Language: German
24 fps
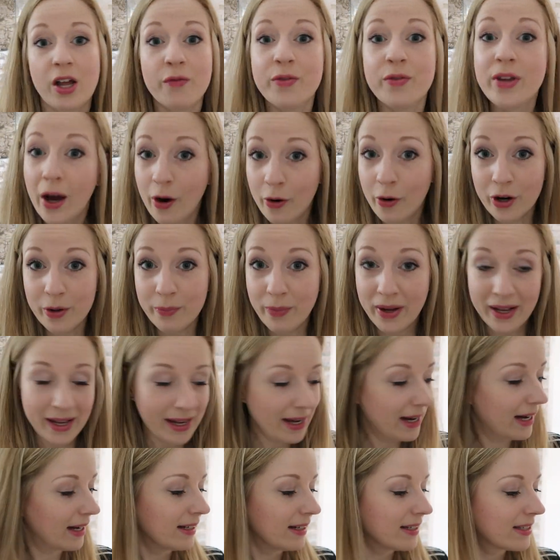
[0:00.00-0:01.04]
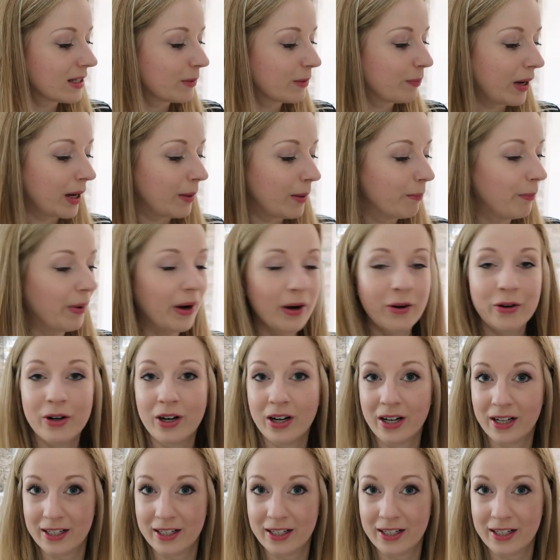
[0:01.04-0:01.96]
wie auch immer er heißt, in meinem Bauch